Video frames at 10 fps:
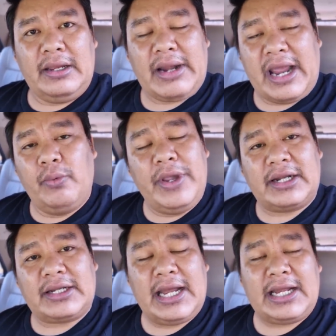แรงเหวี่ยง
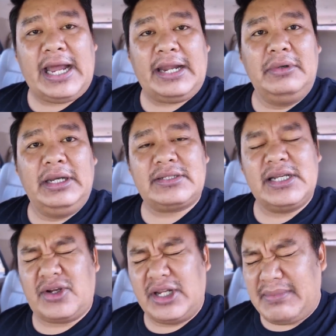ทางการเมือง ซึ่
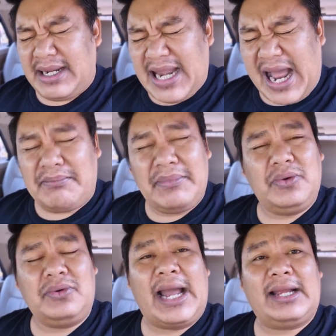งตอนที่มันลามไป
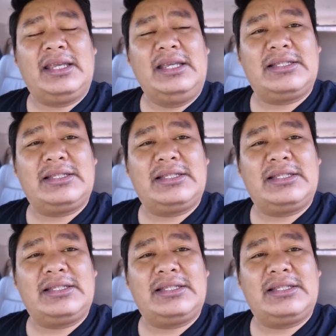ทุกอย่างจ